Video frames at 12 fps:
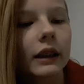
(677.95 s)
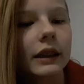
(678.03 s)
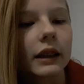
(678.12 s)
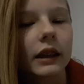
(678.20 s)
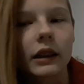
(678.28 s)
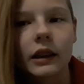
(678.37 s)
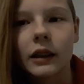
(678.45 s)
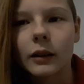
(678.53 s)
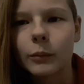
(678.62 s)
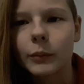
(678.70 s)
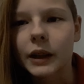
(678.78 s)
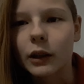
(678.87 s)
Das hat,
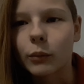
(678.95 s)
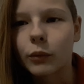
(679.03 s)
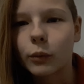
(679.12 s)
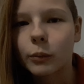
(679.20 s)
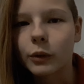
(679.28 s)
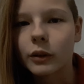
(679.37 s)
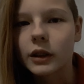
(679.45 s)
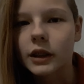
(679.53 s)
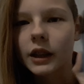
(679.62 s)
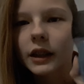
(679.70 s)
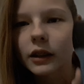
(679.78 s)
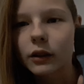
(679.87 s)
ähm, ich glaube,
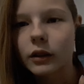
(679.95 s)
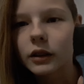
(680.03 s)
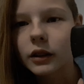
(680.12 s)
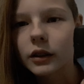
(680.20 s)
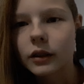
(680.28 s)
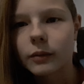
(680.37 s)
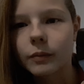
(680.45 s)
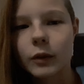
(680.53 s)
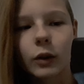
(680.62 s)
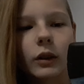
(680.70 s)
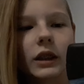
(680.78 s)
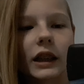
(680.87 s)
95 Cent gekostet
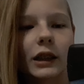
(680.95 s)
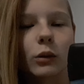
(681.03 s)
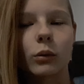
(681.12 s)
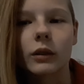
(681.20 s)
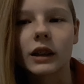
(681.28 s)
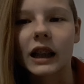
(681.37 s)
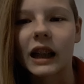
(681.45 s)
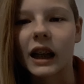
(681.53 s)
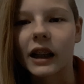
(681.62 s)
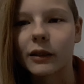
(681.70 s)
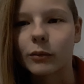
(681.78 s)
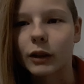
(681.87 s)
ist halt so
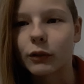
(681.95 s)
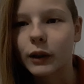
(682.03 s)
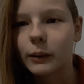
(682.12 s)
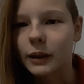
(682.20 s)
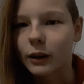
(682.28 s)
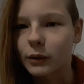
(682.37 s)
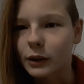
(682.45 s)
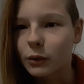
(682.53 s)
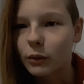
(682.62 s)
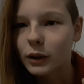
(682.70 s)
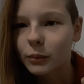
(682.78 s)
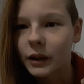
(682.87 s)
klein. Davon gibt es halt auch das
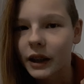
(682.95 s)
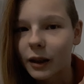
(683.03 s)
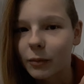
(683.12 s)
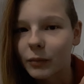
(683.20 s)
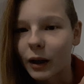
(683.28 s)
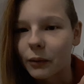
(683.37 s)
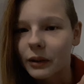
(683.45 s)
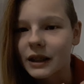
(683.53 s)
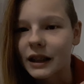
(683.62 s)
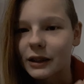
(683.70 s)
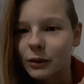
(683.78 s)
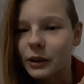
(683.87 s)
große bei dem, aber
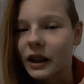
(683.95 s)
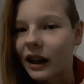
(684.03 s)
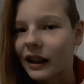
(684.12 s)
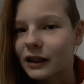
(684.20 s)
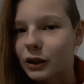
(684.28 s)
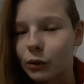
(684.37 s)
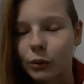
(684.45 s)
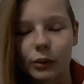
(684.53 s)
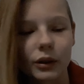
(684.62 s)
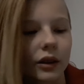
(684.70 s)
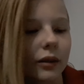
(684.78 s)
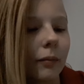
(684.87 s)
das ist halt so die
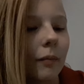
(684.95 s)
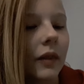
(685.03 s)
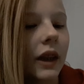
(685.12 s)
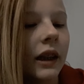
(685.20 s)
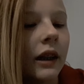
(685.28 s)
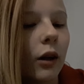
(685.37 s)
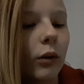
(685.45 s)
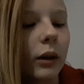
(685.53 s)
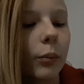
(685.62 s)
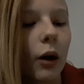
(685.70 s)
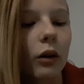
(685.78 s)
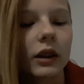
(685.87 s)
Reisegröße. Und
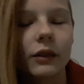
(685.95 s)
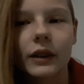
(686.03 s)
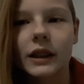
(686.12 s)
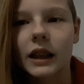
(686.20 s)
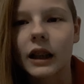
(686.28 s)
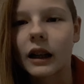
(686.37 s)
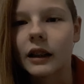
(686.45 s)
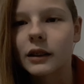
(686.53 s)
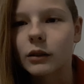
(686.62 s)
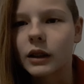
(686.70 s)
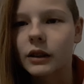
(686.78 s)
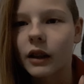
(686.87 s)
ihr braucht halt, wie gesagt,
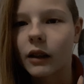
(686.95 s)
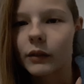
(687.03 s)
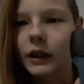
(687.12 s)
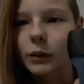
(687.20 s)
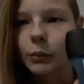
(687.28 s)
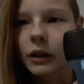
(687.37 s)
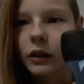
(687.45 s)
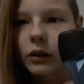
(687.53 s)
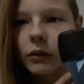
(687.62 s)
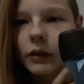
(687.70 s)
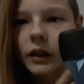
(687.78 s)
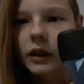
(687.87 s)
eins und deswegen haben wir das
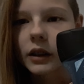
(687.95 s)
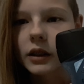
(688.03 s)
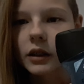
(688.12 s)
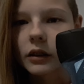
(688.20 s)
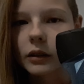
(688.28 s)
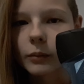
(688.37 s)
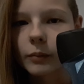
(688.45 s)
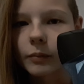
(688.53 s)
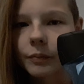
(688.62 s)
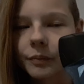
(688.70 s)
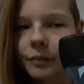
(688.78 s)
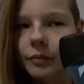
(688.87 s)
mitgenommen, weil das,
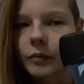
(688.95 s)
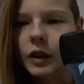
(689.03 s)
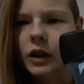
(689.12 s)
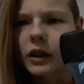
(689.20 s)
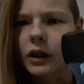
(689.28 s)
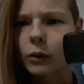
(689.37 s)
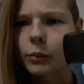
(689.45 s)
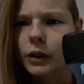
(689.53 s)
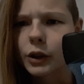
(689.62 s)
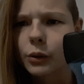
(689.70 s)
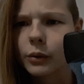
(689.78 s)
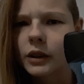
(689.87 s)
ähm, ja, ich glaube,
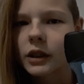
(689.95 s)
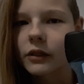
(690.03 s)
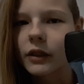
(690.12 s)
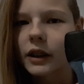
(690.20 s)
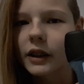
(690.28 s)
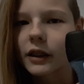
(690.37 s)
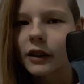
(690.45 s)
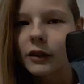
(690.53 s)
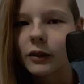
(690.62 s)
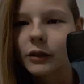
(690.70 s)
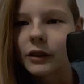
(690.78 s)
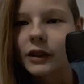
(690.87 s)
das Schönste war
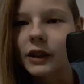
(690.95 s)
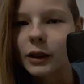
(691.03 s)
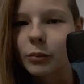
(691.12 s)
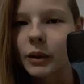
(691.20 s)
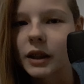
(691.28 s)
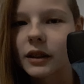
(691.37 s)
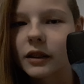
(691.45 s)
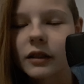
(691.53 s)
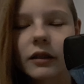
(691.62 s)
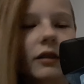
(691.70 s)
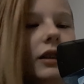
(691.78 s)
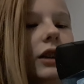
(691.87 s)
da und das Beste.